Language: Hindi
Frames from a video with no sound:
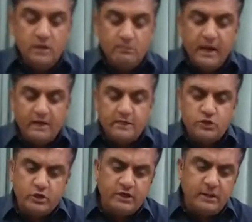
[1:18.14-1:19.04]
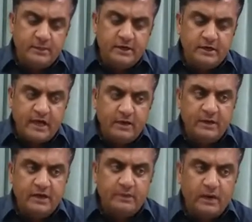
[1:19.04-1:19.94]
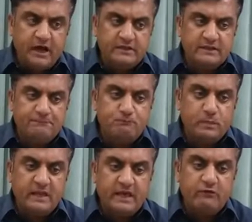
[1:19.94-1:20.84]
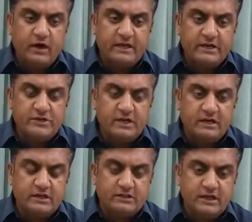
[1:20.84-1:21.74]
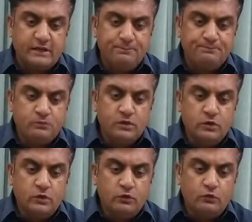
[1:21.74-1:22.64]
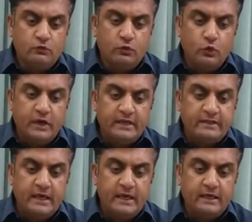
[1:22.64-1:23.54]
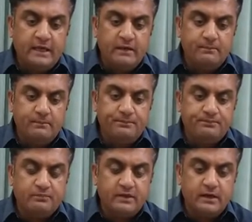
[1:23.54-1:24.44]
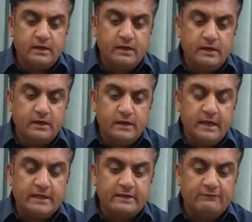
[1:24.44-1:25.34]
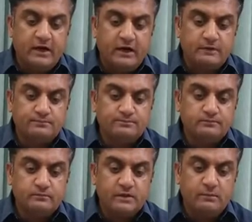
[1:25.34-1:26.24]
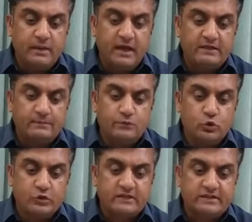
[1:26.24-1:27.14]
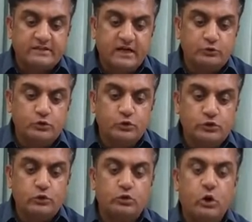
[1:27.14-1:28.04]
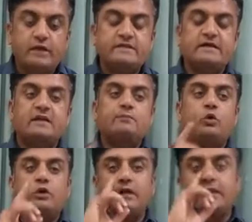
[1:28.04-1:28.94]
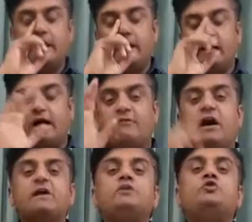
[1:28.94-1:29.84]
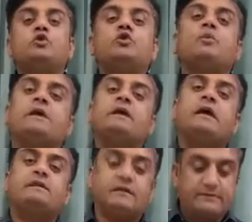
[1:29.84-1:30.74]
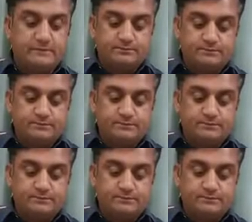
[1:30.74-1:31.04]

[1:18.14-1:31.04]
माइकल जॉर्डन अपनी रिटायरमेंट के बाद एक वाक़ शेयर करते हैं वो कहते हैं कि एक दफ़ा मैं जब छोटा सा था तो न्यूयॉर्क के साथ ब्रुकलिन का इलाका वहाँ की झुग्गियों में ये रहता था